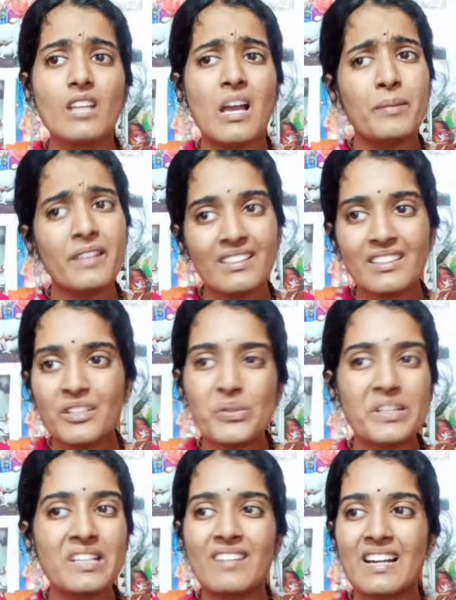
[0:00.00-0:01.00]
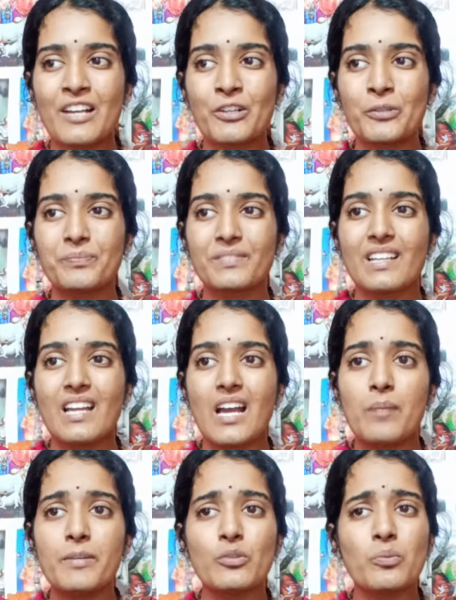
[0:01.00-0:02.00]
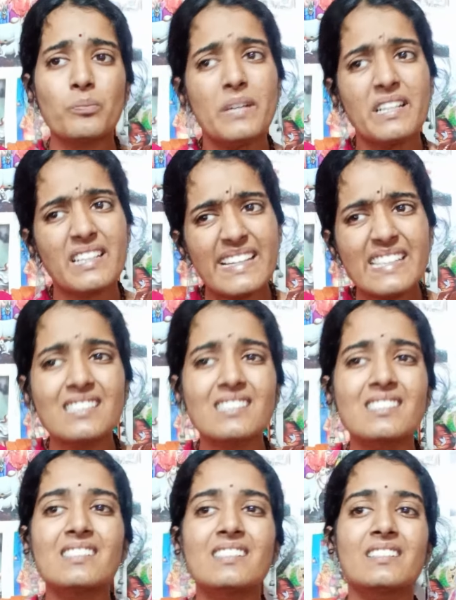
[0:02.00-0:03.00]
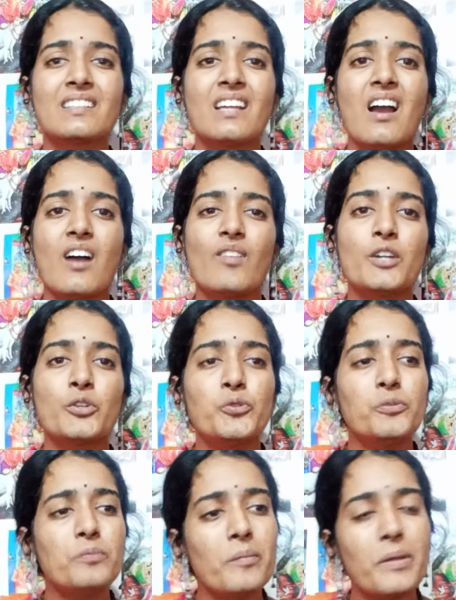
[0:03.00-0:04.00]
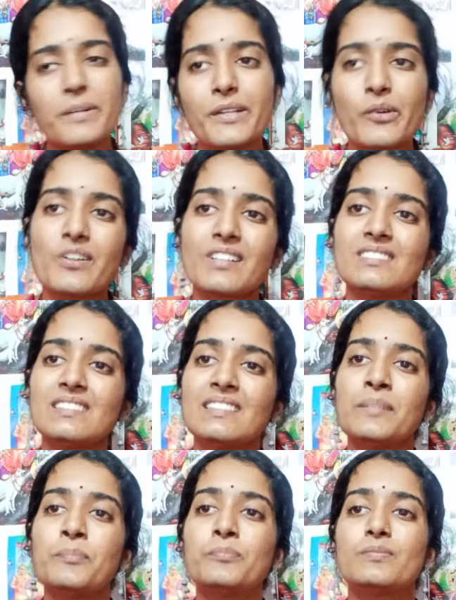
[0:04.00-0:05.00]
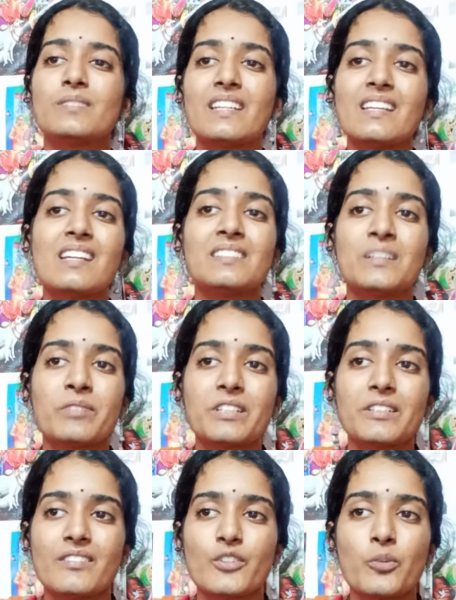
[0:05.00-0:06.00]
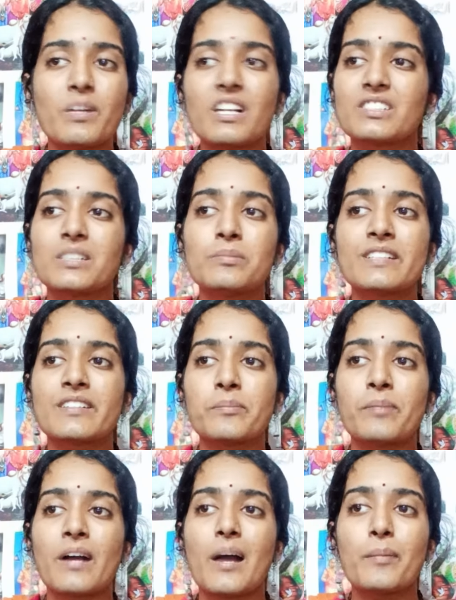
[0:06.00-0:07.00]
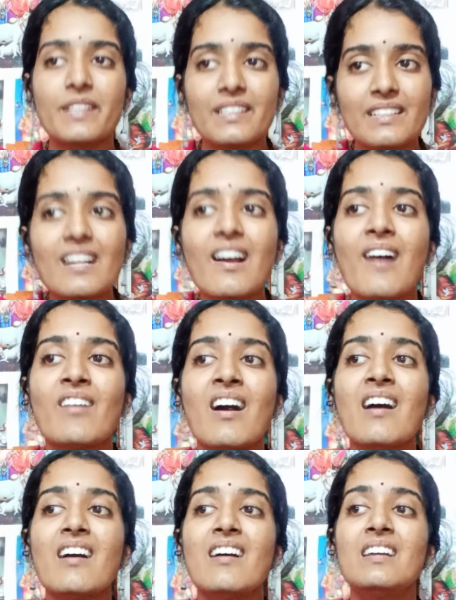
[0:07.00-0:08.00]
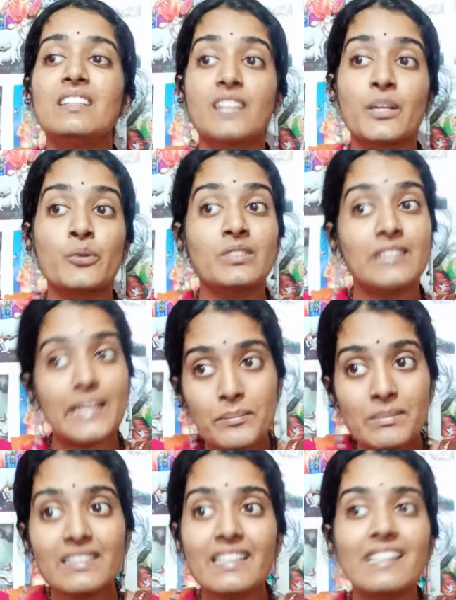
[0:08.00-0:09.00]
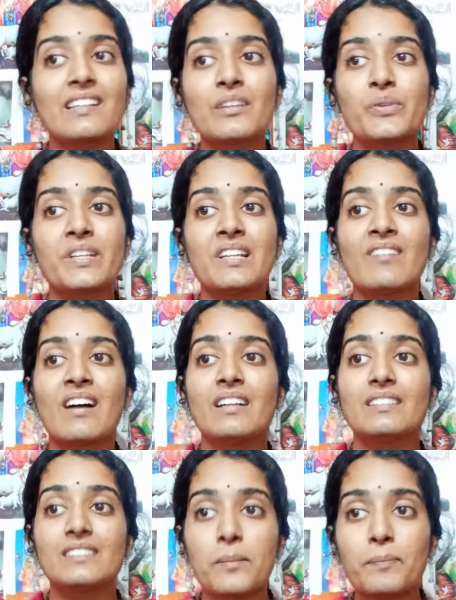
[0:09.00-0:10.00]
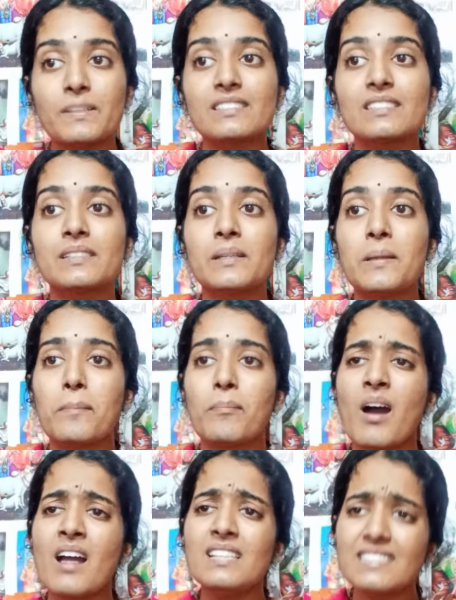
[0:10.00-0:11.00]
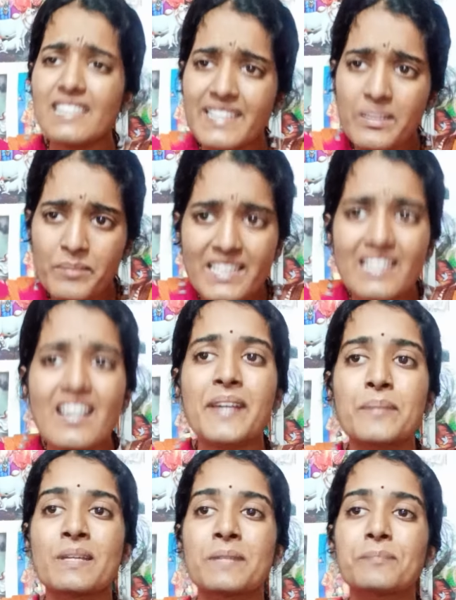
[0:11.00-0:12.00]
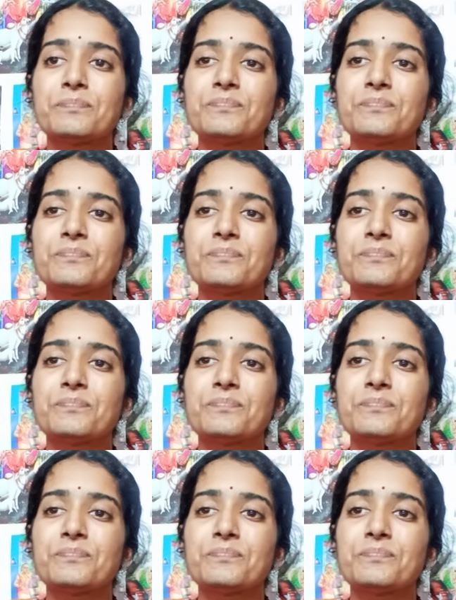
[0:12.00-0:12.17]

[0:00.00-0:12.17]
அப்படி இருக்கக்கூடிய வாழாக்கும் அப்படி ரொம்ப கிளேஷிச்சுண்டு அவளோட குடும்பம் எப்படி ஓடுறதுன்னே தெரியாது நமக்கு ரொம்ப கஷ்டப்பட்டுருப்பா அப்படி இருக்கிற அவா தன்னோட தர்மத்தில் இருக்கக்கூடியனவா தபஸு மால்சரியம் இல்லாய்மை